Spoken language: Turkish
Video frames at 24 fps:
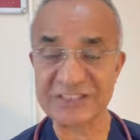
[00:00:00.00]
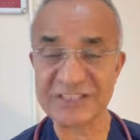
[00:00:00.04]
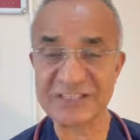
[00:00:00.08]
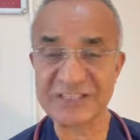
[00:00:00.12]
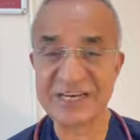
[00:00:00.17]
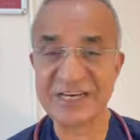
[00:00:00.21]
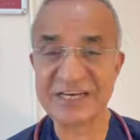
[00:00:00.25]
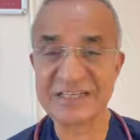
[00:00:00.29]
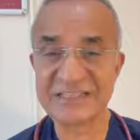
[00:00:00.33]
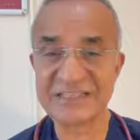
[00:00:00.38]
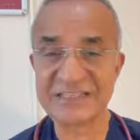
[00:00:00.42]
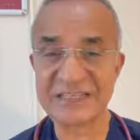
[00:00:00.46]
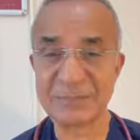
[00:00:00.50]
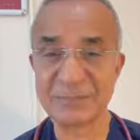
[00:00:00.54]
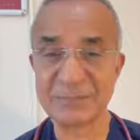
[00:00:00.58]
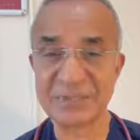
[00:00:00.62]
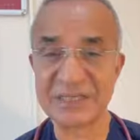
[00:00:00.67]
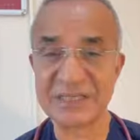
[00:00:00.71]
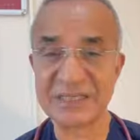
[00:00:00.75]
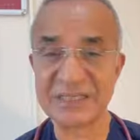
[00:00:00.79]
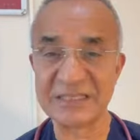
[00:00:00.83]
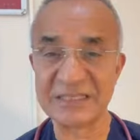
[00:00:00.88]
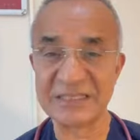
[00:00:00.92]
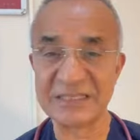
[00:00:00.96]
İçerisine
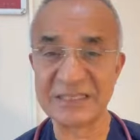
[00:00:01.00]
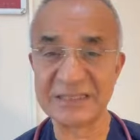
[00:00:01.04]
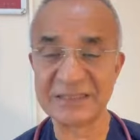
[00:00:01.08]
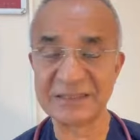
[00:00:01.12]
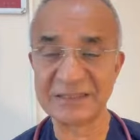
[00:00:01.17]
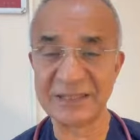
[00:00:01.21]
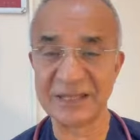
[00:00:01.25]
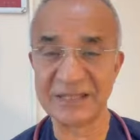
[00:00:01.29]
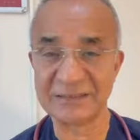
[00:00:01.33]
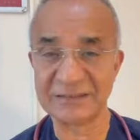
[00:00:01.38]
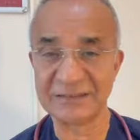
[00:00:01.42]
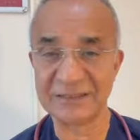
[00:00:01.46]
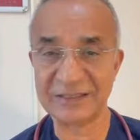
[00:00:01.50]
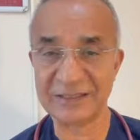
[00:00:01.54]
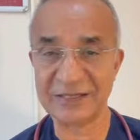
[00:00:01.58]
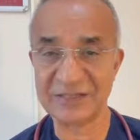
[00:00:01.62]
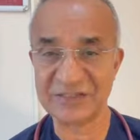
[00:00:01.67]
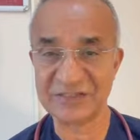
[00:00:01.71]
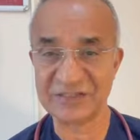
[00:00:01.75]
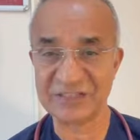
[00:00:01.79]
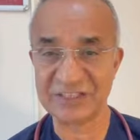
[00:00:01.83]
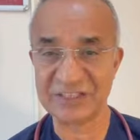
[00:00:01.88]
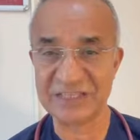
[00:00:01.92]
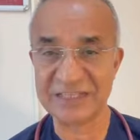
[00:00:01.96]
1-2 tatlı
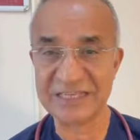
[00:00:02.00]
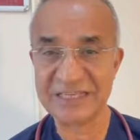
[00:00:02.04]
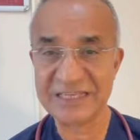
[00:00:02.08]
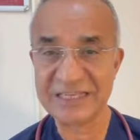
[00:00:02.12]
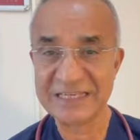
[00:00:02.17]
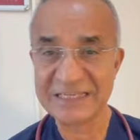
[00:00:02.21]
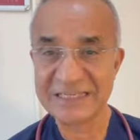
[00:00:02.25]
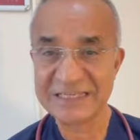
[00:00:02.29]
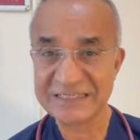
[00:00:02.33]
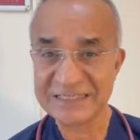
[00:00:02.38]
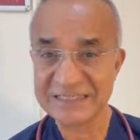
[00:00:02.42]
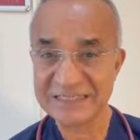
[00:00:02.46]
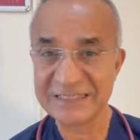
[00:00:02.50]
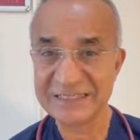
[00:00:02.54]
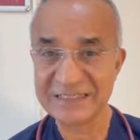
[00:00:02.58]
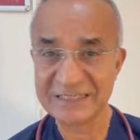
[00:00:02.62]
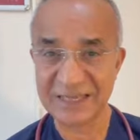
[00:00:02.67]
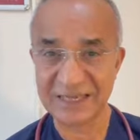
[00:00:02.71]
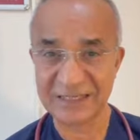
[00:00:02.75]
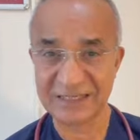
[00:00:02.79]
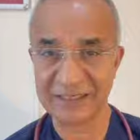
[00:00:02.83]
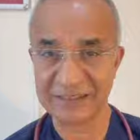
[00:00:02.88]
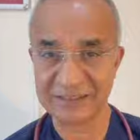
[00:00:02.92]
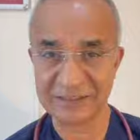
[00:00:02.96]
kaşığı
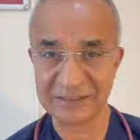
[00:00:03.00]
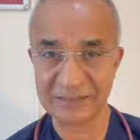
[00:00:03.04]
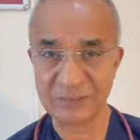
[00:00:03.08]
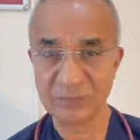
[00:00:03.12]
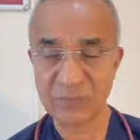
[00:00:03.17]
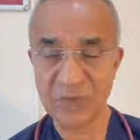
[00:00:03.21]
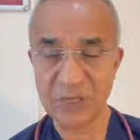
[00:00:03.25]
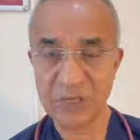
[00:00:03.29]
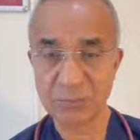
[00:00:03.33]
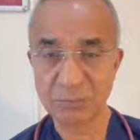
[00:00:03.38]
sirke katın.